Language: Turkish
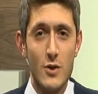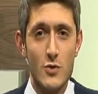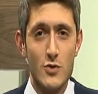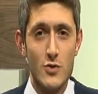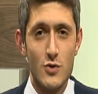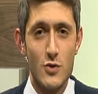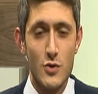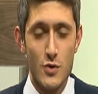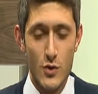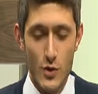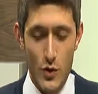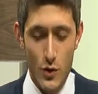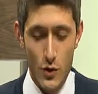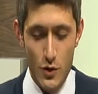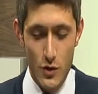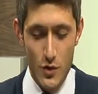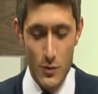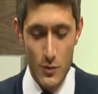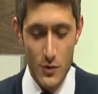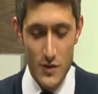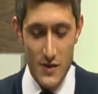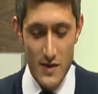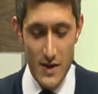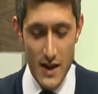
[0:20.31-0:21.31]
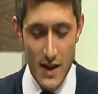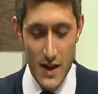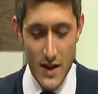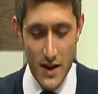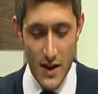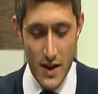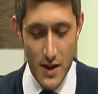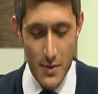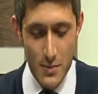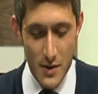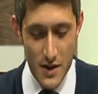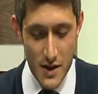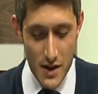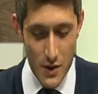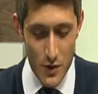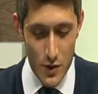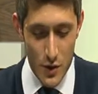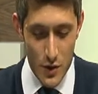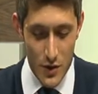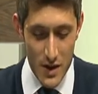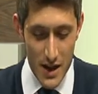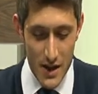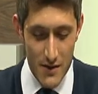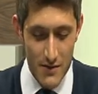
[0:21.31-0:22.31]
stüdyo konuğumuz Sayın Abidin
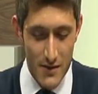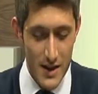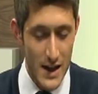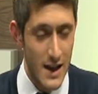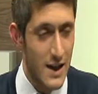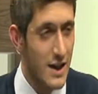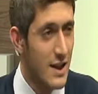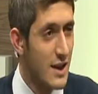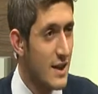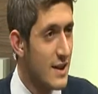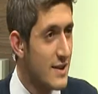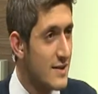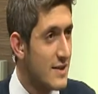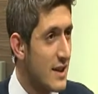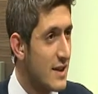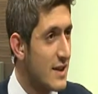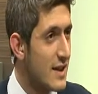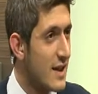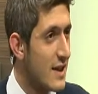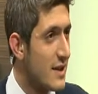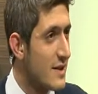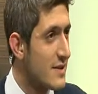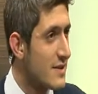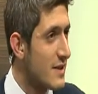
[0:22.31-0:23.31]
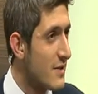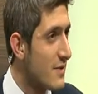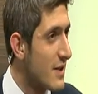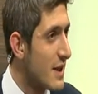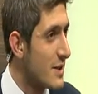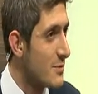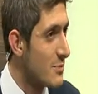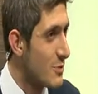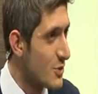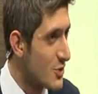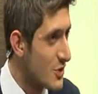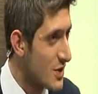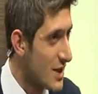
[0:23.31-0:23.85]
Gökhan ve Zekaras efendim hoş